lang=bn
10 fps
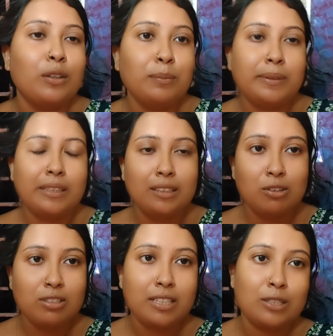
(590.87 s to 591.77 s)
তো
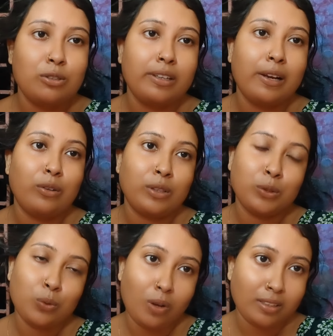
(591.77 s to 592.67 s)
ভিডিও শেষ হয়ে গেল
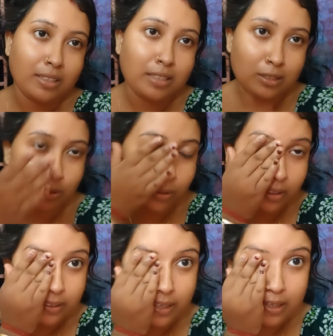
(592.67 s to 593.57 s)
কিন্তু কথা শেষ
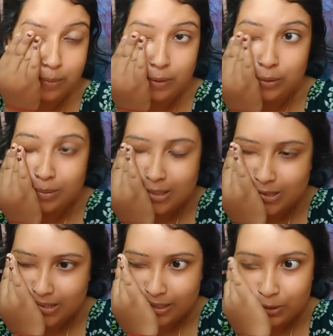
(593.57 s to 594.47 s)
হলো না তাই আবার
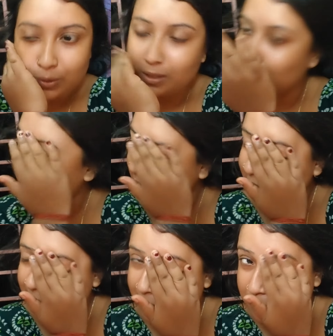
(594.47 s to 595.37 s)
তোমাদের সঙ্গে একটু কথা
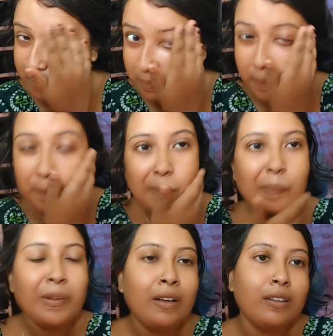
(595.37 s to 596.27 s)
বলতে আসলো
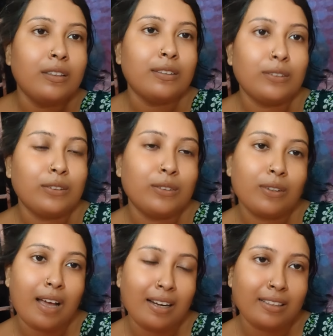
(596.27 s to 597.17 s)

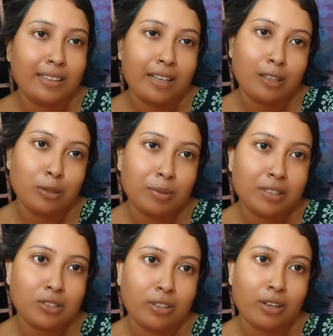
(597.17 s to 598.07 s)
তো কালকে থেকে আর
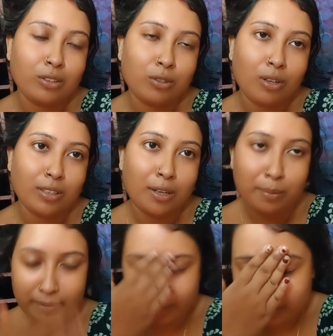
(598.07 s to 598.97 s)
তোমাদের সঙ্গে হয়তো
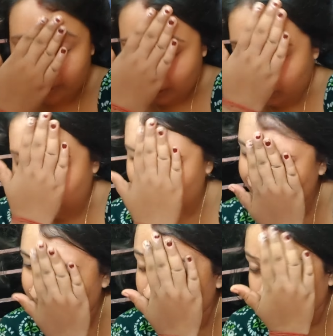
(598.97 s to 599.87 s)
কথা হবে না দেখাও
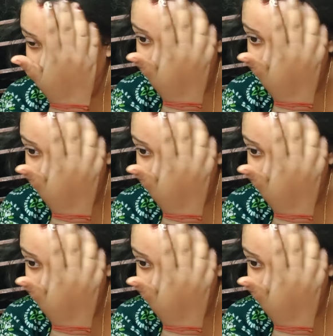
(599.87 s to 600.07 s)
হবে না